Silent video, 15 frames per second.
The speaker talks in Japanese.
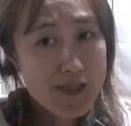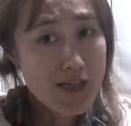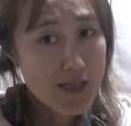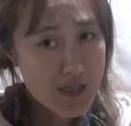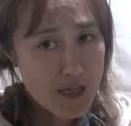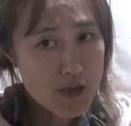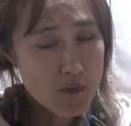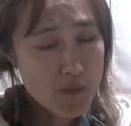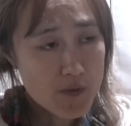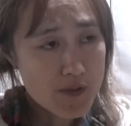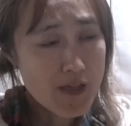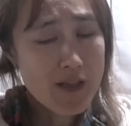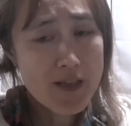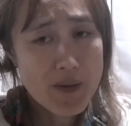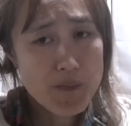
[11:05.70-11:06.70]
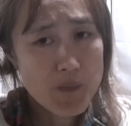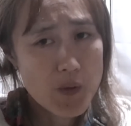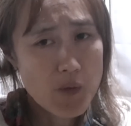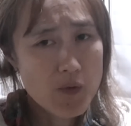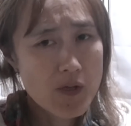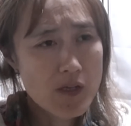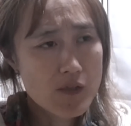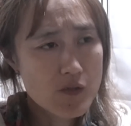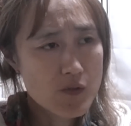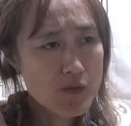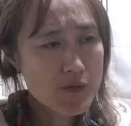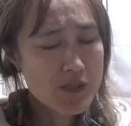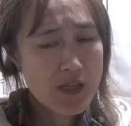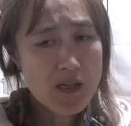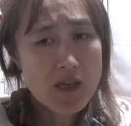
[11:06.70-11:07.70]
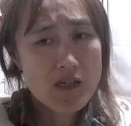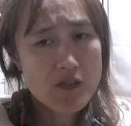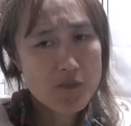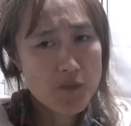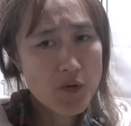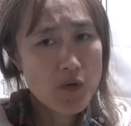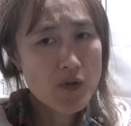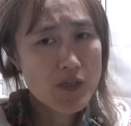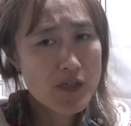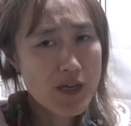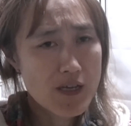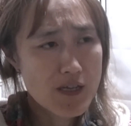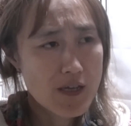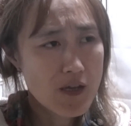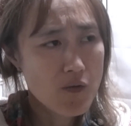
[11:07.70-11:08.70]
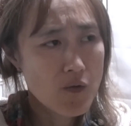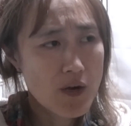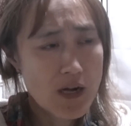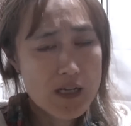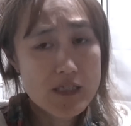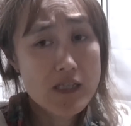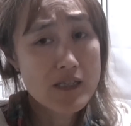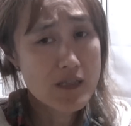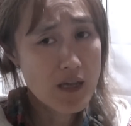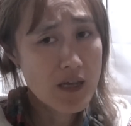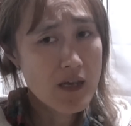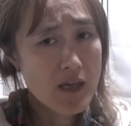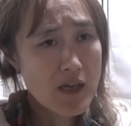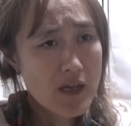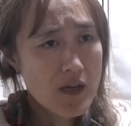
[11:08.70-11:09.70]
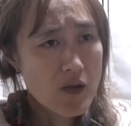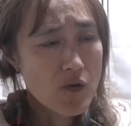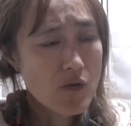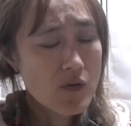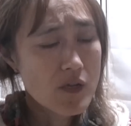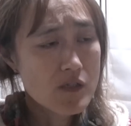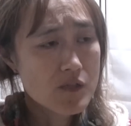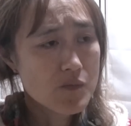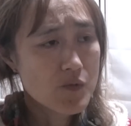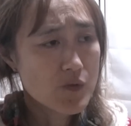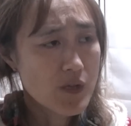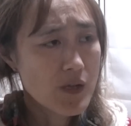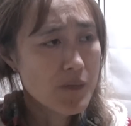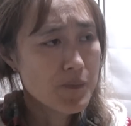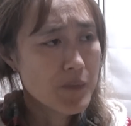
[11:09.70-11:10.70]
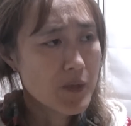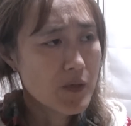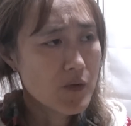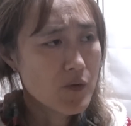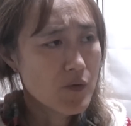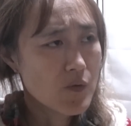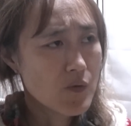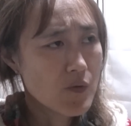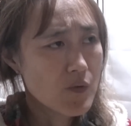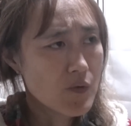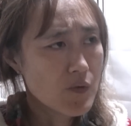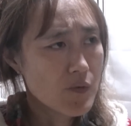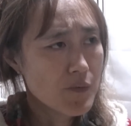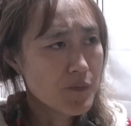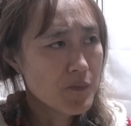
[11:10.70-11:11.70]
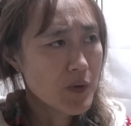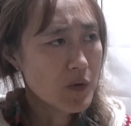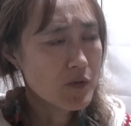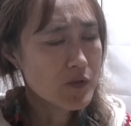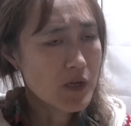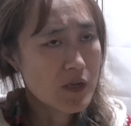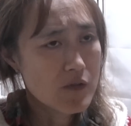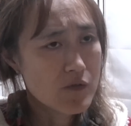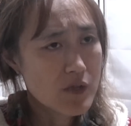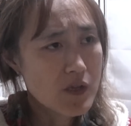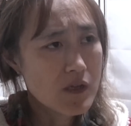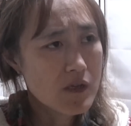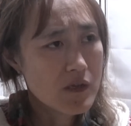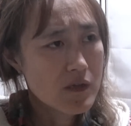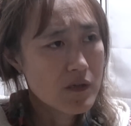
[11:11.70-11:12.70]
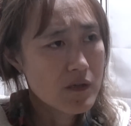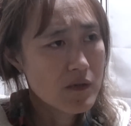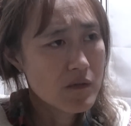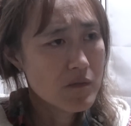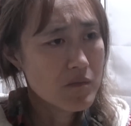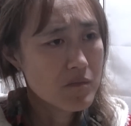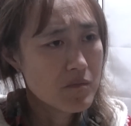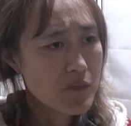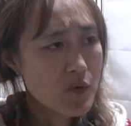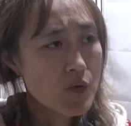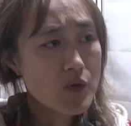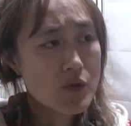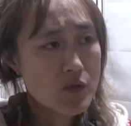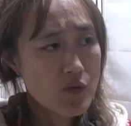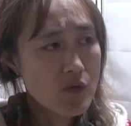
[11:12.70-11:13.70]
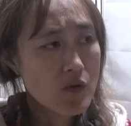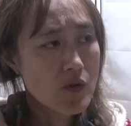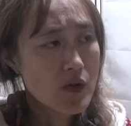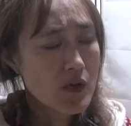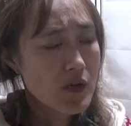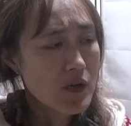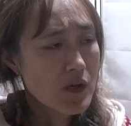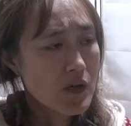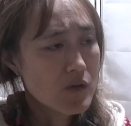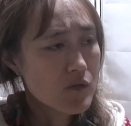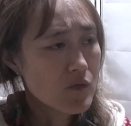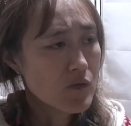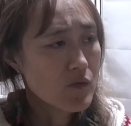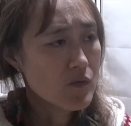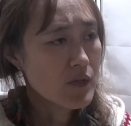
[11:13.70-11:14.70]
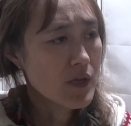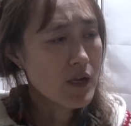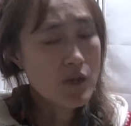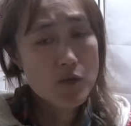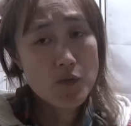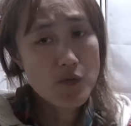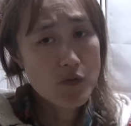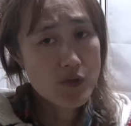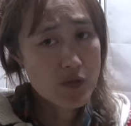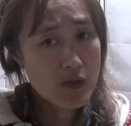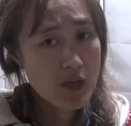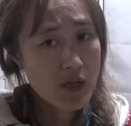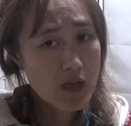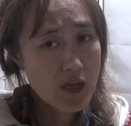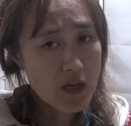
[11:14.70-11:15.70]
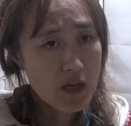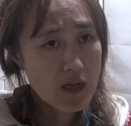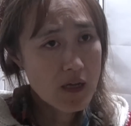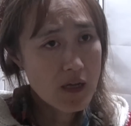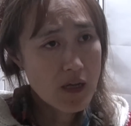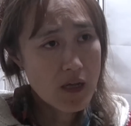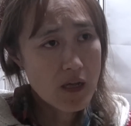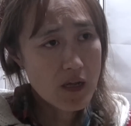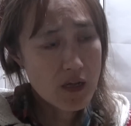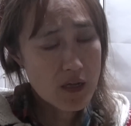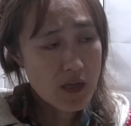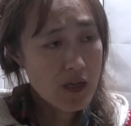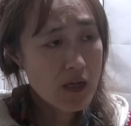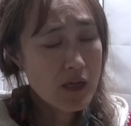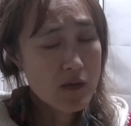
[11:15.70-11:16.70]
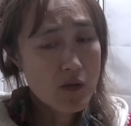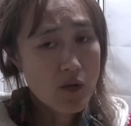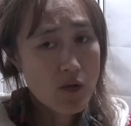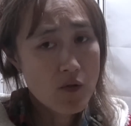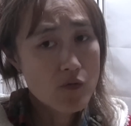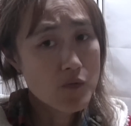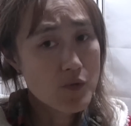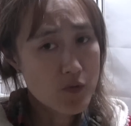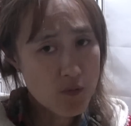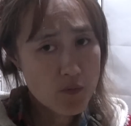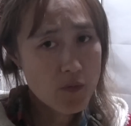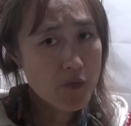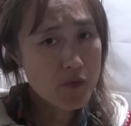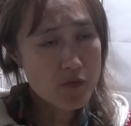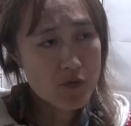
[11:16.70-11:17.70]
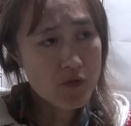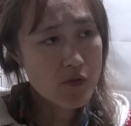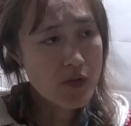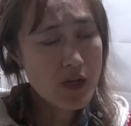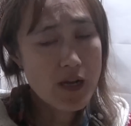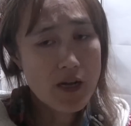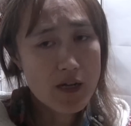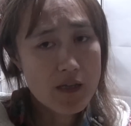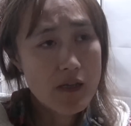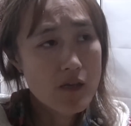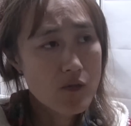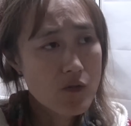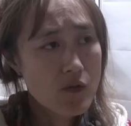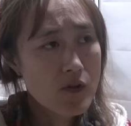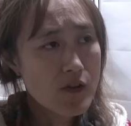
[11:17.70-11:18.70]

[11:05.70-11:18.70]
ていきたいと思いますただね今月先月病院代で結構かかっちゃって今月もね、あのー、まあ、大阪のね病院とあと奈良の病院何軒か行かなっかのは、ホルモンの方もちょっと行かなあかんねんけど